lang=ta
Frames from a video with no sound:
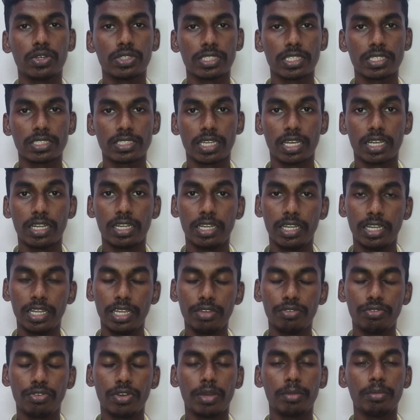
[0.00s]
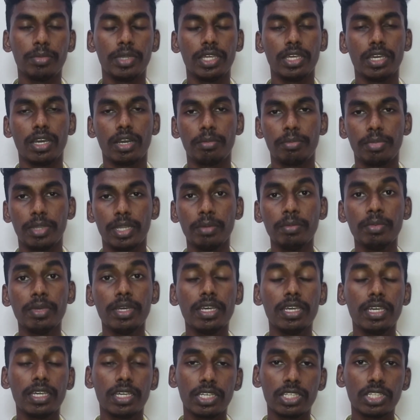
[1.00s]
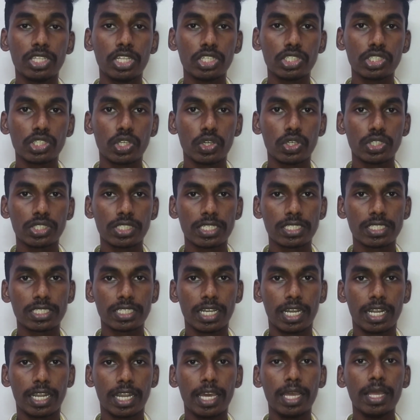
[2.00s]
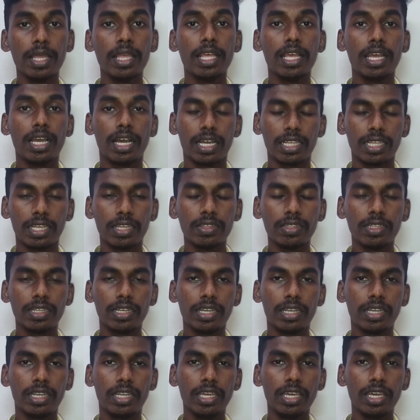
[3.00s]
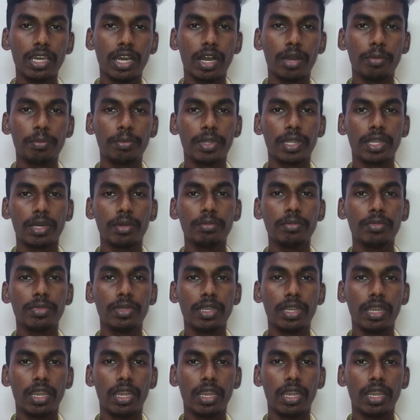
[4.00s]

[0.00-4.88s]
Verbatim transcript: கோர்சஸ்க்கான டி ஃபார்ம் டி ஆப்டம் இந்த கோர்சஸ்க்கான அதாவது டி ஆப்டம்